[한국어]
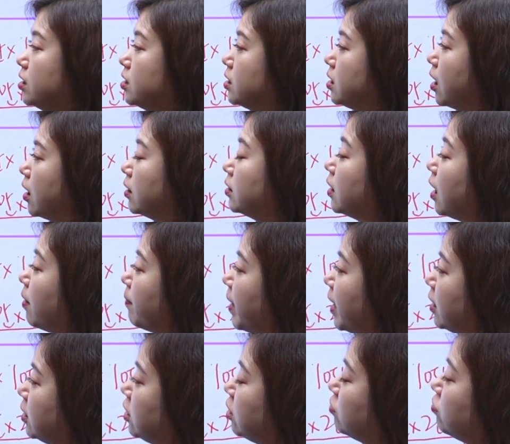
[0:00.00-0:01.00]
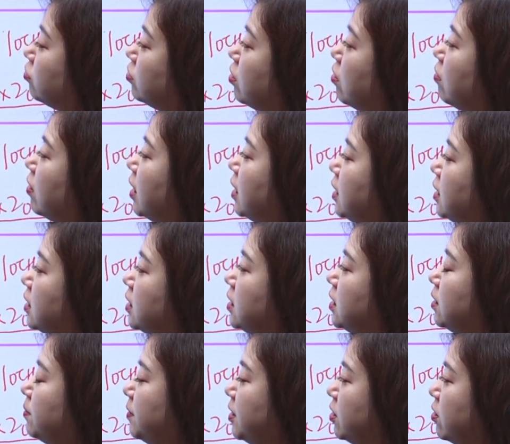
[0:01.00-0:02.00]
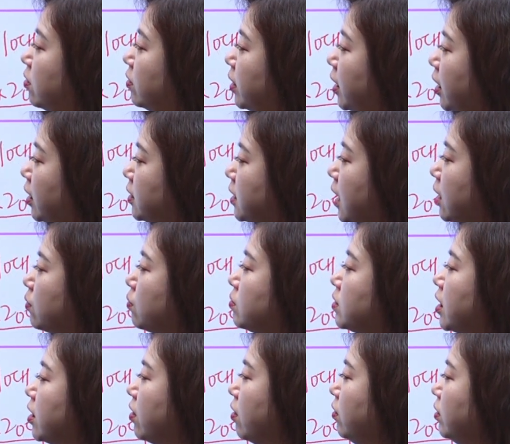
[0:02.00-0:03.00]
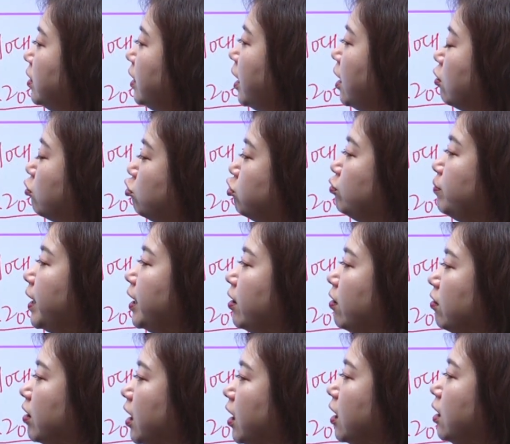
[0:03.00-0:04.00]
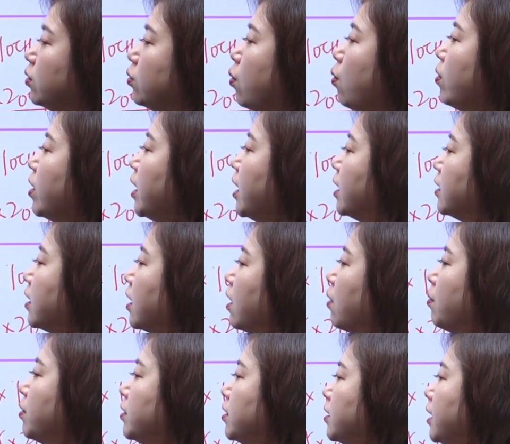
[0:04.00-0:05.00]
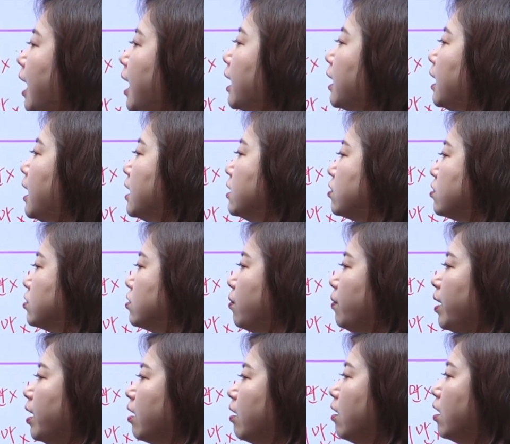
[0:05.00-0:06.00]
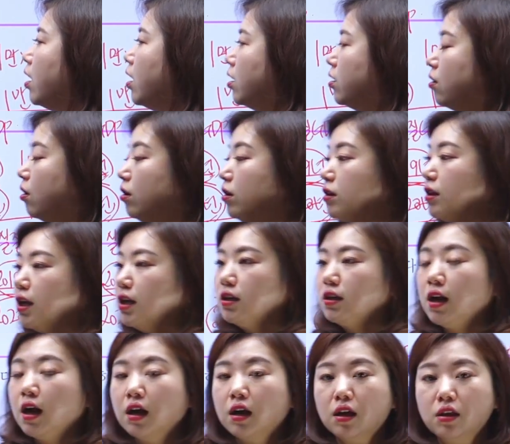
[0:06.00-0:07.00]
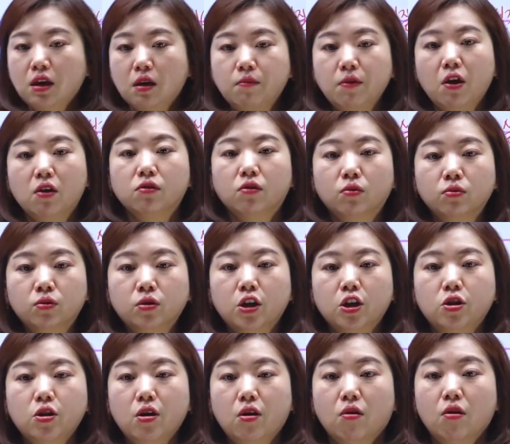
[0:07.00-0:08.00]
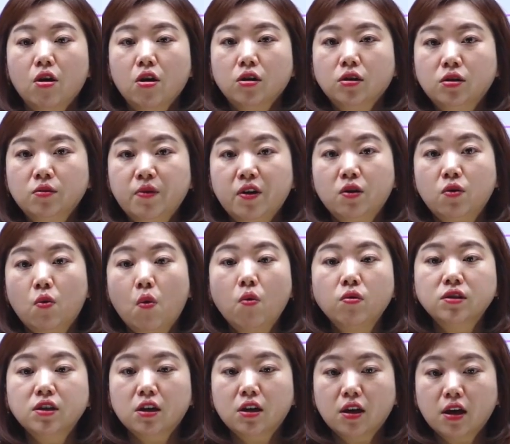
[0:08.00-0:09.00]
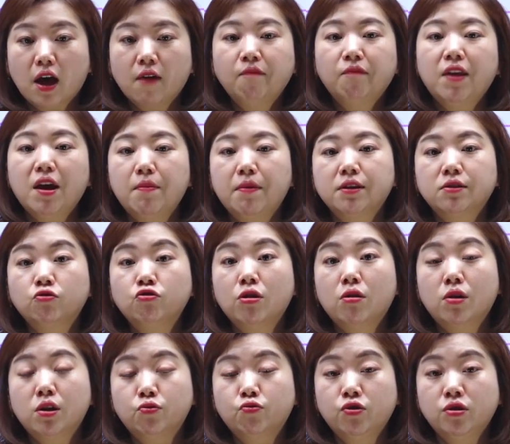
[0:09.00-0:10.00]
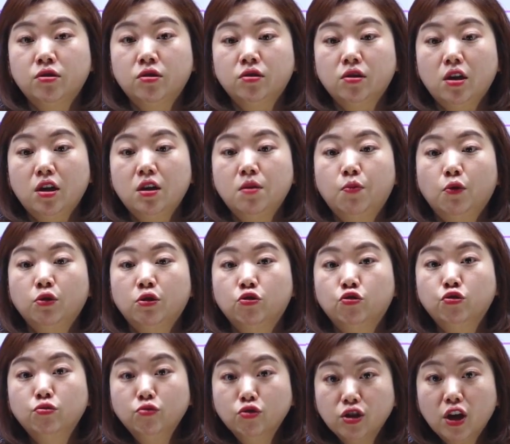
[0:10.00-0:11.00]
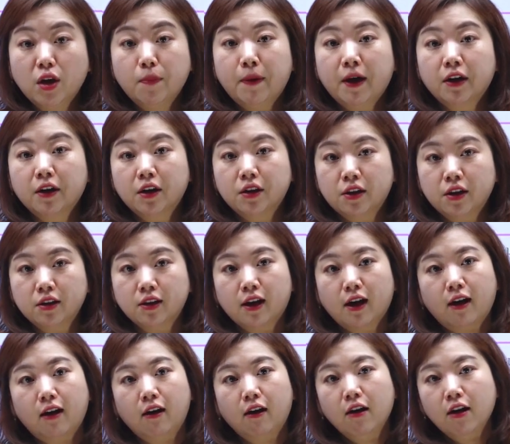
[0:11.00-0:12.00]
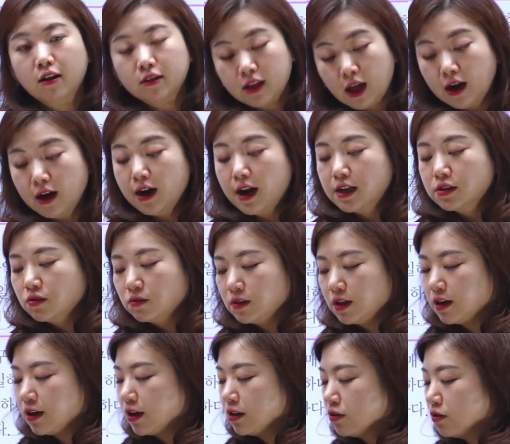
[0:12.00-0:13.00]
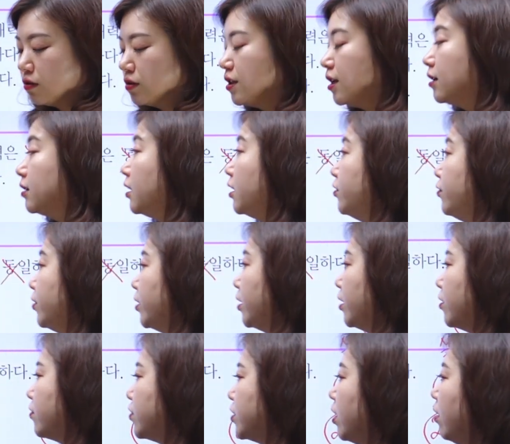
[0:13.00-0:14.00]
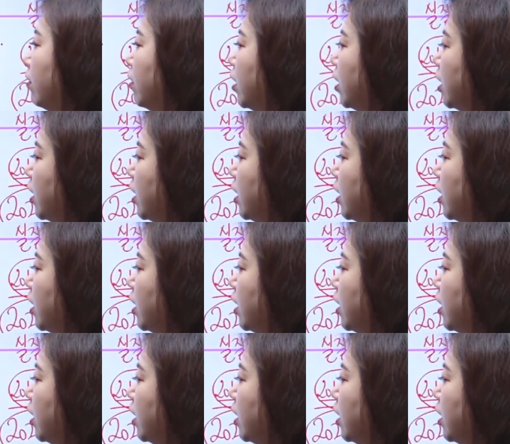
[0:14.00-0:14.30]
자, 그 다음에 19년과 2 2년에 자동차 열대의 구매력이 동일하다라고 했는데 달라졌죠. 왜? 열대를 하게 되면 어떻게 돼요? 그만큼 공작기계 한 대만 수령할 수 있는데 이번에 20대를 팔아야 되니까 달라졌다라는 걸 체크할 수 있겠죠.